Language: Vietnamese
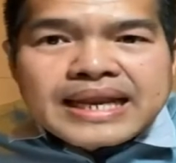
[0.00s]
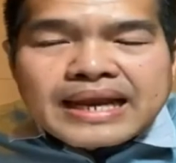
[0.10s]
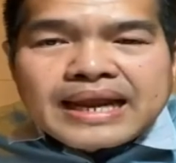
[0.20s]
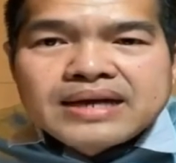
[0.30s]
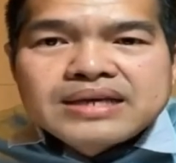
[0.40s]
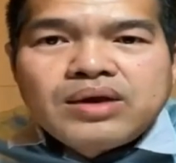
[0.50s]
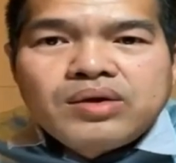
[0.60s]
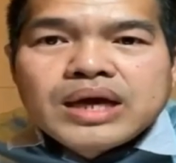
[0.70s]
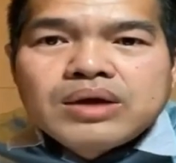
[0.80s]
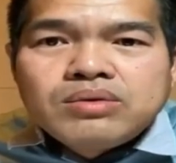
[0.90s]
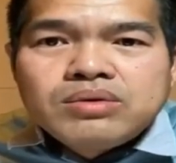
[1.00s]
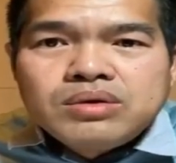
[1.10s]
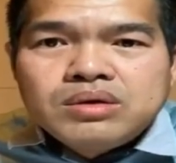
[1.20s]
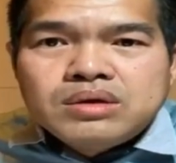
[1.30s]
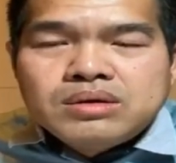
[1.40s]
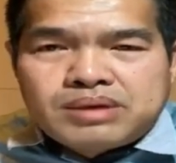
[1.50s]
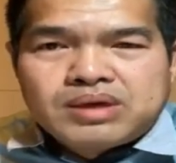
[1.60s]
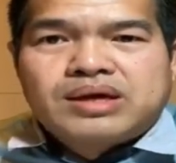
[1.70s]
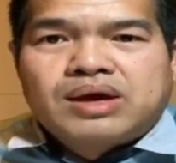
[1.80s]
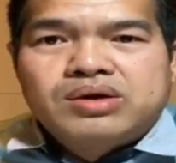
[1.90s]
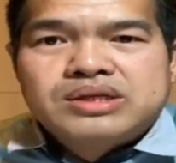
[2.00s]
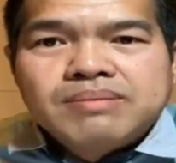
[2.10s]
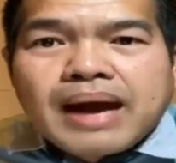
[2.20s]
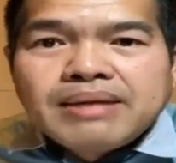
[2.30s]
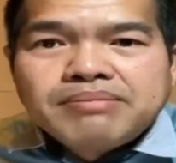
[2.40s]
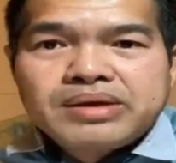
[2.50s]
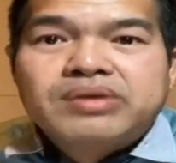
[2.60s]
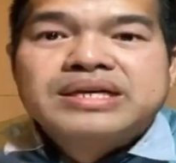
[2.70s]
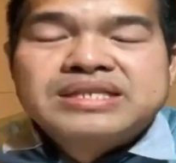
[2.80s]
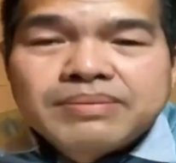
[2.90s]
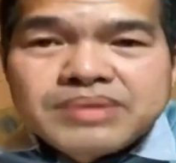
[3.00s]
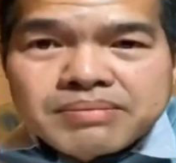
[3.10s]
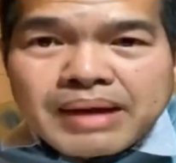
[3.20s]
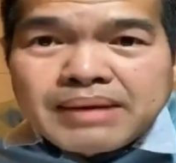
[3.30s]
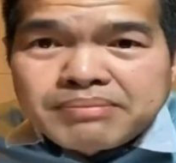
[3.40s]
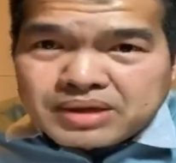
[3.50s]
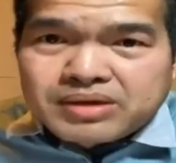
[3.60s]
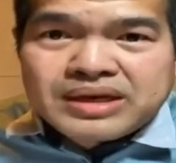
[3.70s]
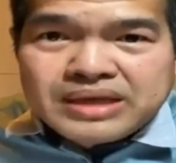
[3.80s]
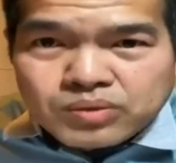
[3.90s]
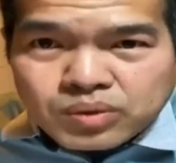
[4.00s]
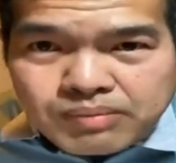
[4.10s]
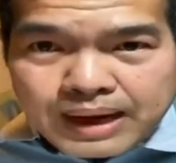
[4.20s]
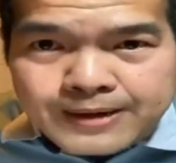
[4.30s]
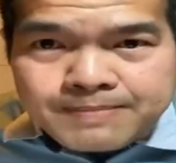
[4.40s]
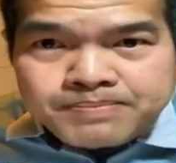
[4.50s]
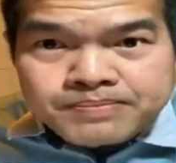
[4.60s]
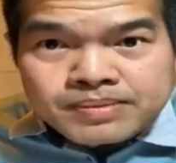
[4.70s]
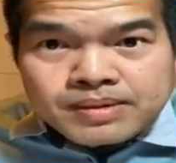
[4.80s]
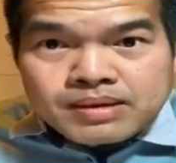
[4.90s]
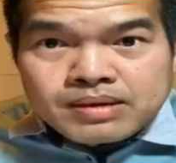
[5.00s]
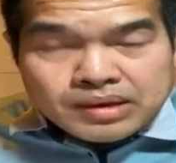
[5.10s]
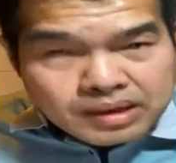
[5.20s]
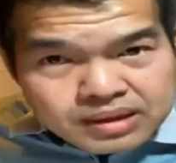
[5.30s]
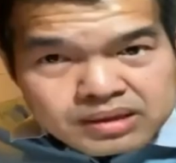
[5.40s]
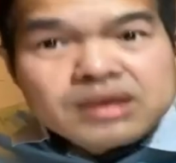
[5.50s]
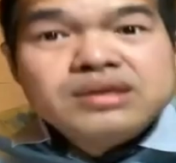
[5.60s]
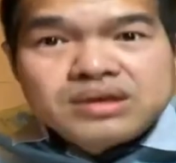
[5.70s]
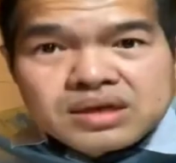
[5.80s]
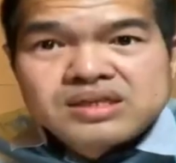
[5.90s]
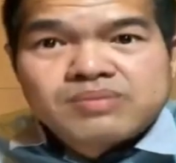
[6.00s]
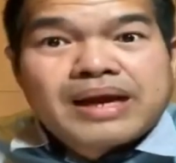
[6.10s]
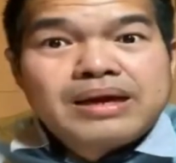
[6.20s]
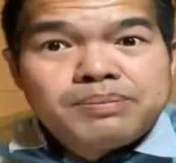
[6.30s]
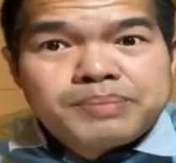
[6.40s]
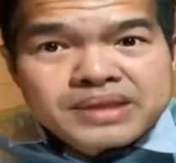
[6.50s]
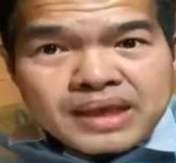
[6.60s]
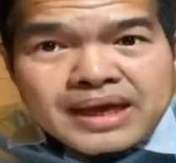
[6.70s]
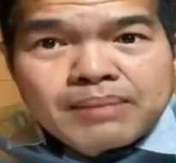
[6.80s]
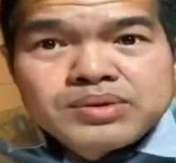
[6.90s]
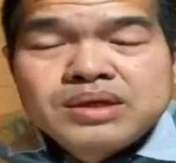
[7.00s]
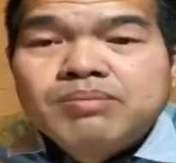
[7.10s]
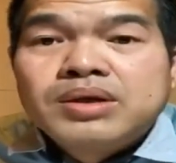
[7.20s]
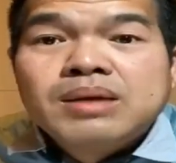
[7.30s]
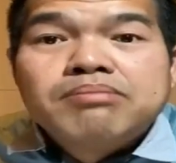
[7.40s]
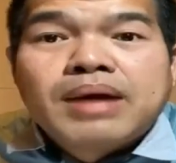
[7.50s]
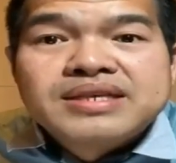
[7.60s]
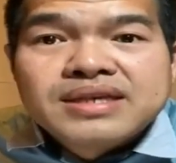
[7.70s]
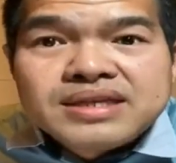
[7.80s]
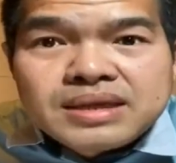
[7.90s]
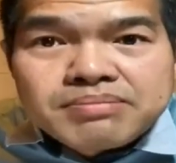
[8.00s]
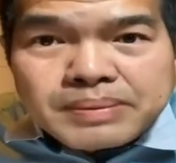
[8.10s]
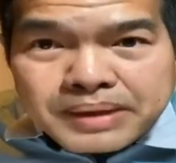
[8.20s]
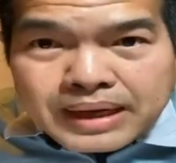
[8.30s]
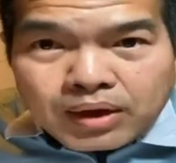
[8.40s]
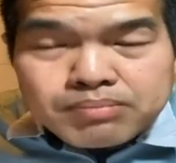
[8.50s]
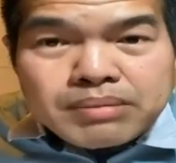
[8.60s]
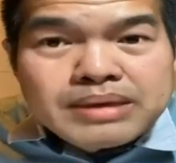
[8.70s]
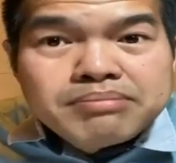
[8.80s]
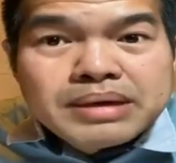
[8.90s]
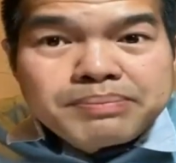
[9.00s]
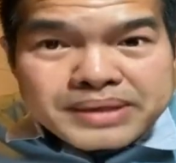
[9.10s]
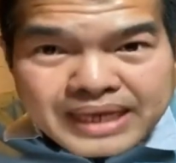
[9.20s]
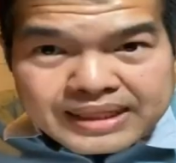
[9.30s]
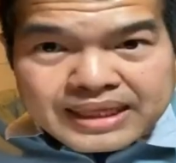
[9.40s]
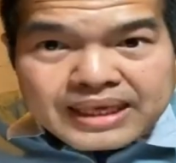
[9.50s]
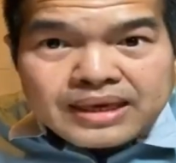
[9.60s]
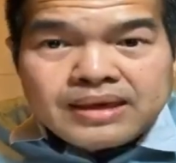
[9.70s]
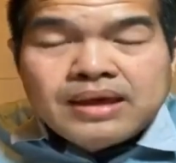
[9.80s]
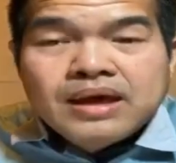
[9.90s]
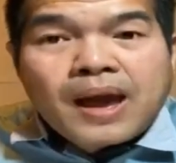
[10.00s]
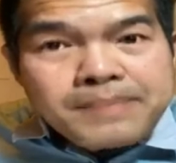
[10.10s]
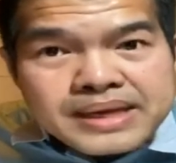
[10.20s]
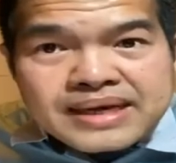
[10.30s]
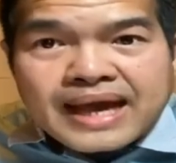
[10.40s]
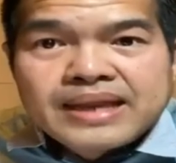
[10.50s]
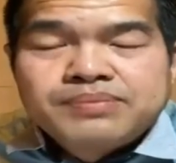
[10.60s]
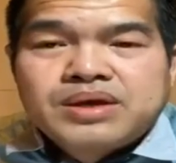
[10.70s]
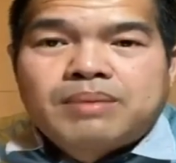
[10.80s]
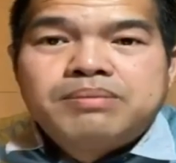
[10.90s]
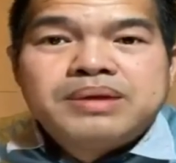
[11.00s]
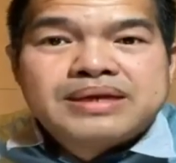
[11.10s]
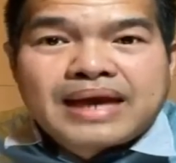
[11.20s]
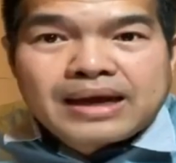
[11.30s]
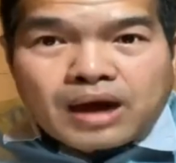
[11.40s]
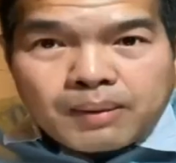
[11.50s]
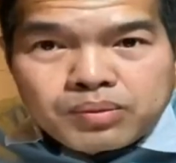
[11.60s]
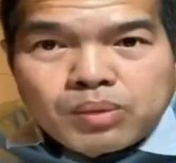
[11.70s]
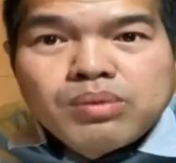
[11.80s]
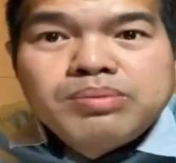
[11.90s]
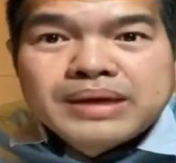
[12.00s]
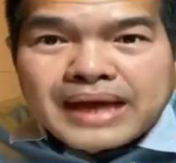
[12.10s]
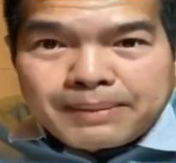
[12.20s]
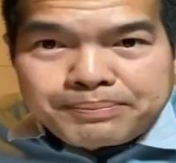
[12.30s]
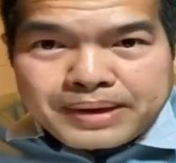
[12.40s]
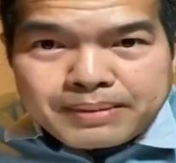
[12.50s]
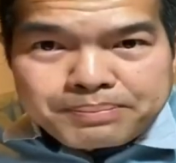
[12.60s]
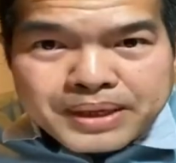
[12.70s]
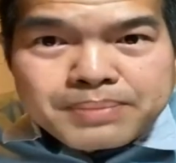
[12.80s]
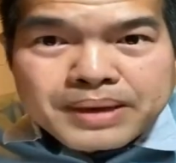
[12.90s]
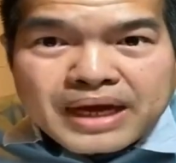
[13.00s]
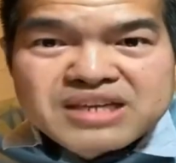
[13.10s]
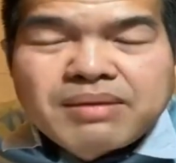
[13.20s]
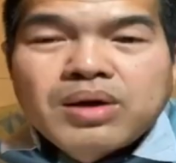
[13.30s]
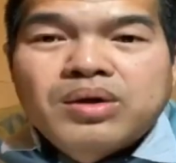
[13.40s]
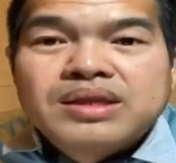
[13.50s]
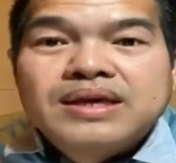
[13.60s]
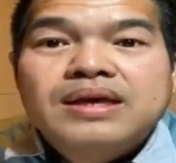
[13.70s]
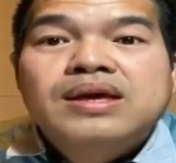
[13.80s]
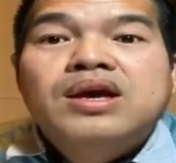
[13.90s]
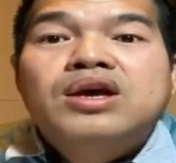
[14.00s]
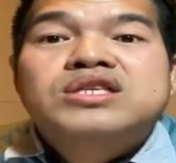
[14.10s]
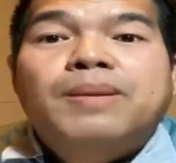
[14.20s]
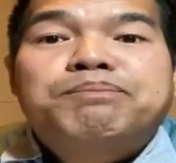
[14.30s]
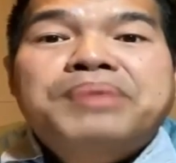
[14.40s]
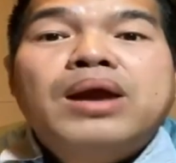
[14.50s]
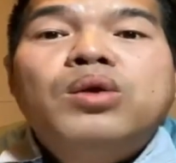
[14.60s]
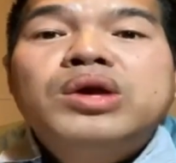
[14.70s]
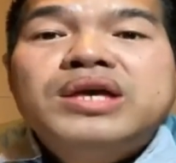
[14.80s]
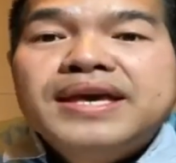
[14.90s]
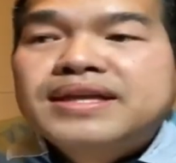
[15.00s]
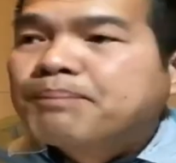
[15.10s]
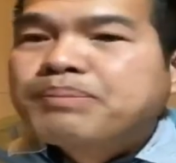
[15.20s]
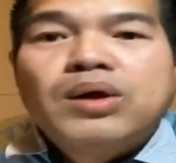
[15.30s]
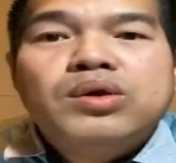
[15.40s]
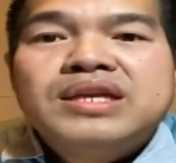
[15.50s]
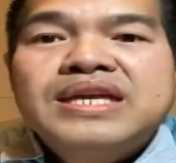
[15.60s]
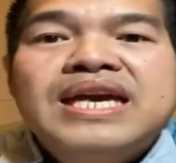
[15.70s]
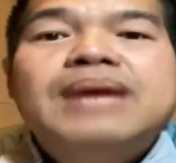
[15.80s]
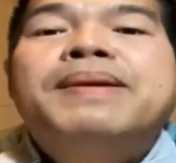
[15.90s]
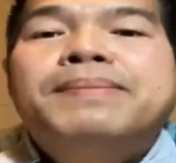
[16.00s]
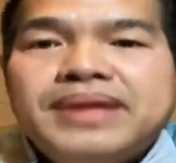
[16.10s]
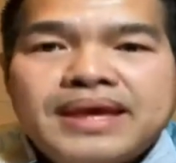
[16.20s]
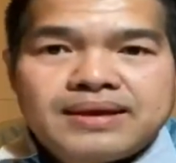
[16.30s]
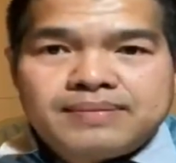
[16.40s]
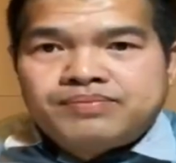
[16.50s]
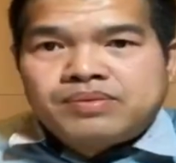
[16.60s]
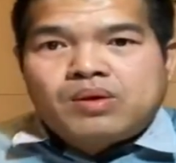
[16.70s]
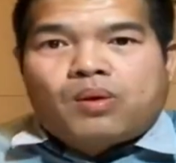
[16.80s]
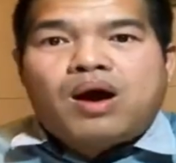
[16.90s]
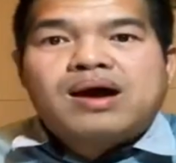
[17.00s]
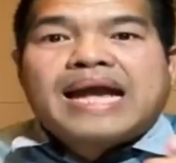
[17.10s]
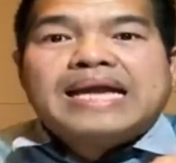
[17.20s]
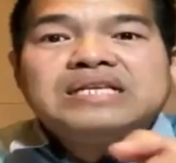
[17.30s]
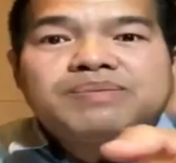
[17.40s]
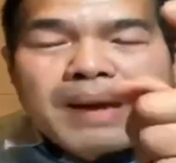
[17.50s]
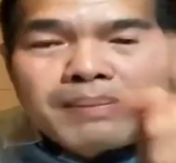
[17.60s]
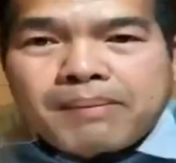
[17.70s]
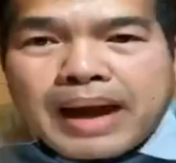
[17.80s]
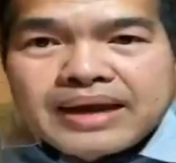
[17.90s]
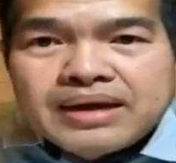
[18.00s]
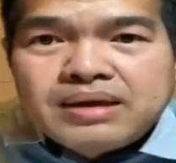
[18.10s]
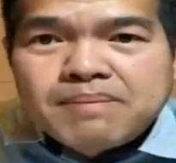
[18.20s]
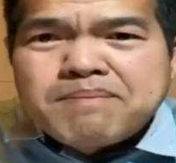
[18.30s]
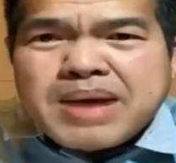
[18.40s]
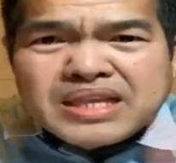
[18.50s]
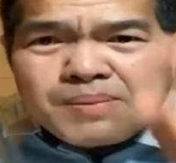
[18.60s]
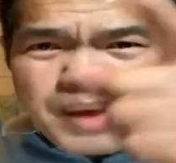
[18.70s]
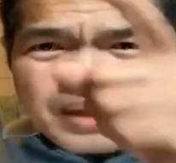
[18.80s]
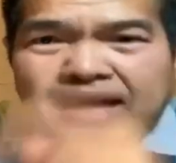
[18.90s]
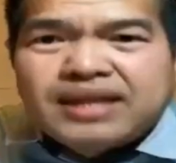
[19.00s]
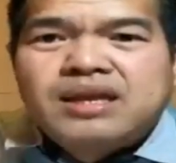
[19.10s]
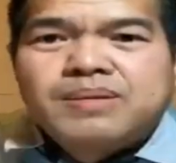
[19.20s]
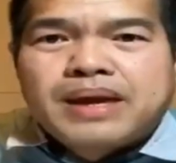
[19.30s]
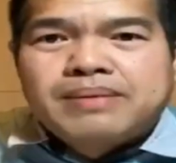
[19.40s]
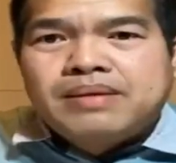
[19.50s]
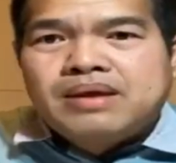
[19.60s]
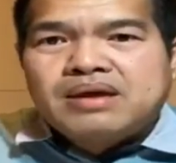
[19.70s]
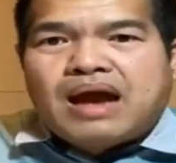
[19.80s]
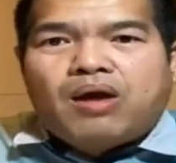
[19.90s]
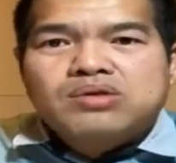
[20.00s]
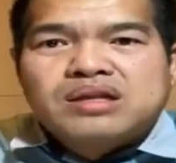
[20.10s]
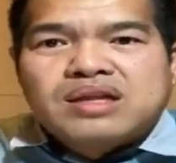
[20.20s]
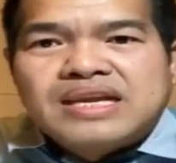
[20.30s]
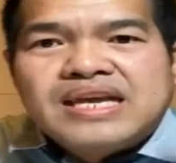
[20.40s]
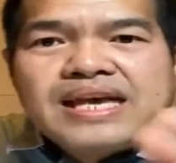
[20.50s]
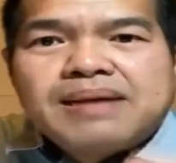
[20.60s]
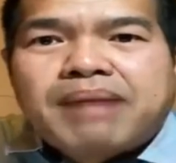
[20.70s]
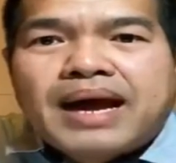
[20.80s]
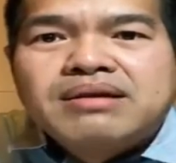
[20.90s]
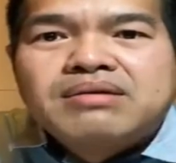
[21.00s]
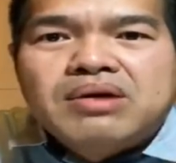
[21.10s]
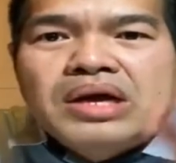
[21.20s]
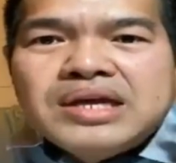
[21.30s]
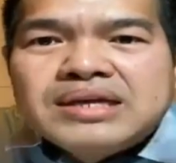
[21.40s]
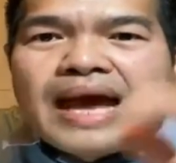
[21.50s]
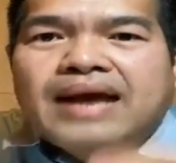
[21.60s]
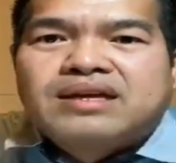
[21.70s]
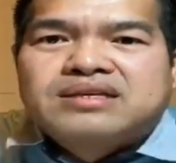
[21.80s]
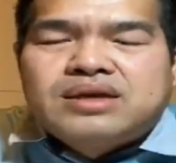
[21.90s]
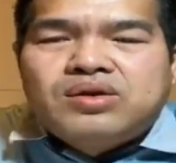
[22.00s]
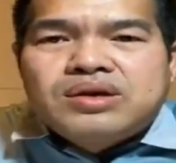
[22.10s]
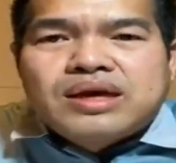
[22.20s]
nè đào chạy lôi kia đó mấy cái kia Rossi bán mấy cái kia trăm dương bán mấy cái kia hiệu của bán hướng đến cái chuyện đó là rất khán đó và thế cam chỉ bây giờ bà sinh mình bà đào mình mình phải giá thế miền ca điệp trong miền ca học luôn miền ca bà đào chỉ ba lo thế chập bẹt lôi kia chập bẹt lôi từ này kia bên bà thế của ngay chụp chẹt mà anh thấy men chụp chẹt tới chứ nhầm em ao cho tình yêu kia bớt hiên đạo được chơi đôi